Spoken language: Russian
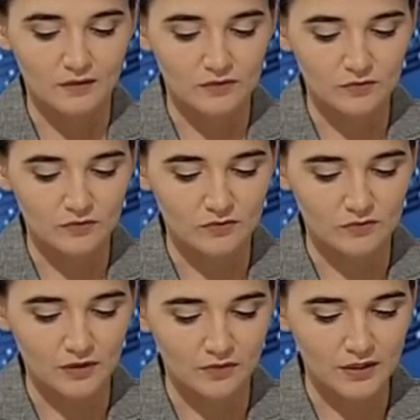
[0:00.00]
Ну,
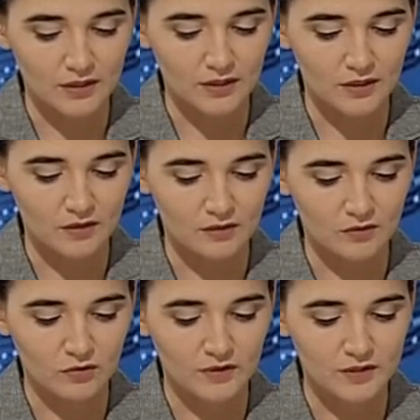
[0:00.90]
наверное,
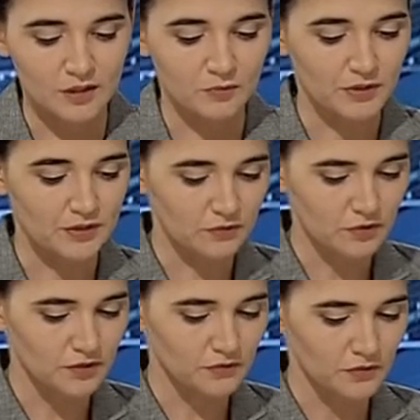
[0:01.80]
руководители
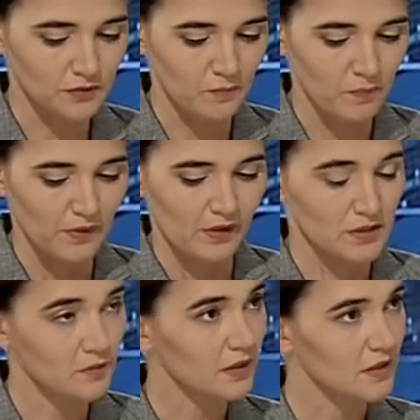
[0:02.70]
производств
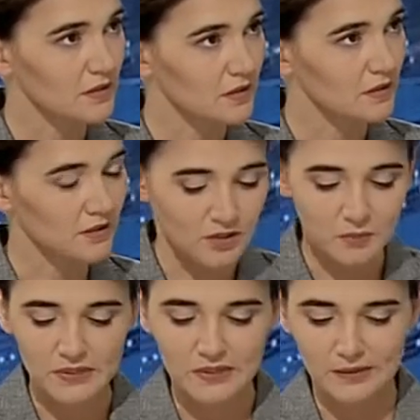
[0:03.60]
самых разных должны
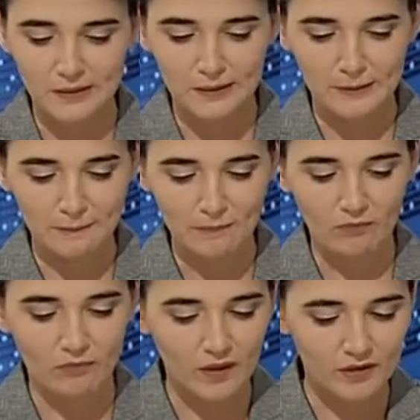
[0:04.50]
быть э,
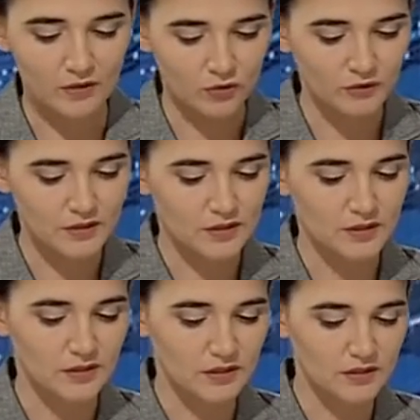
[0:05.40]
этой новости
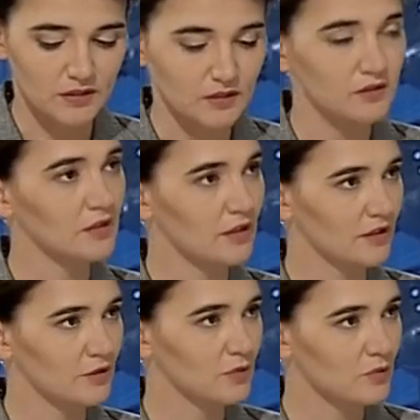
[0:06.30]
и этой статистике
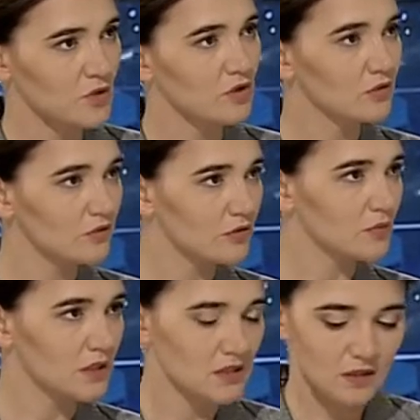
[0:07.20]
рады, потому что какое-то
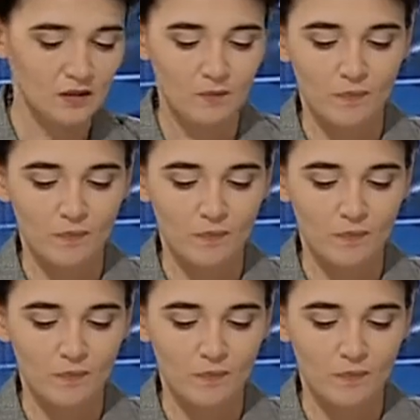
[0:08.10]
время назад